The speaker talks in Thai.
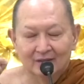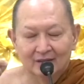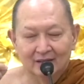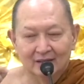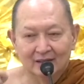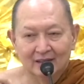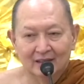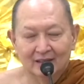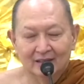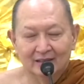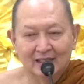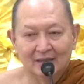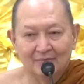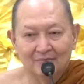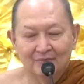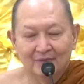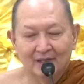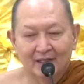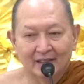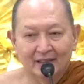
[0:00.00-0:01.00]
เกิดแล้วก็ดับ
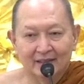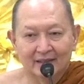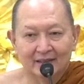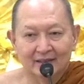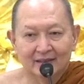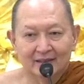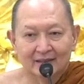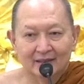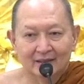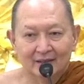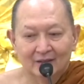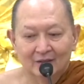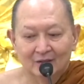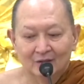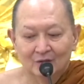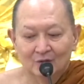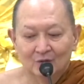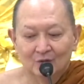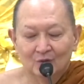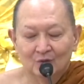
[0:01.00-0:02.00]
ไป
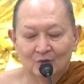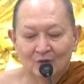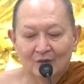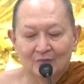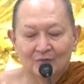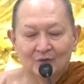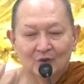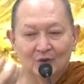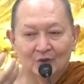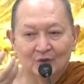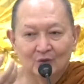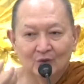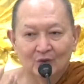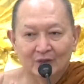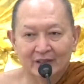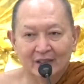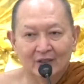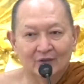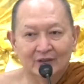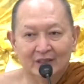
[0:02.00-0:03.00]
ความโกรธตัว
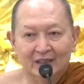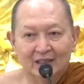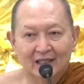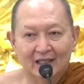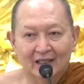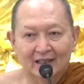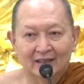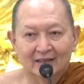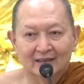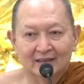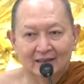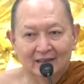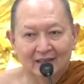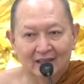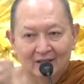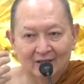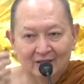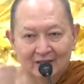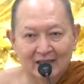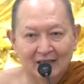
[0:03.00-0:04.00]
เดียวนี่แหละ เกิด
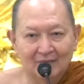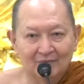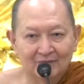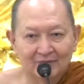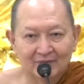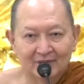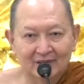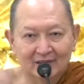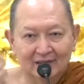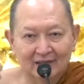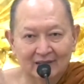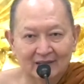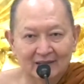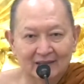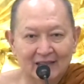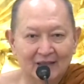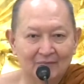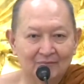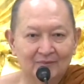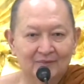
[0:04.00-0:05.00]
แล้วก็ดับ เกิดแล้วก็
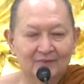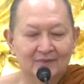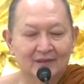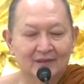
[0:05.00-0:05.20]
ดับ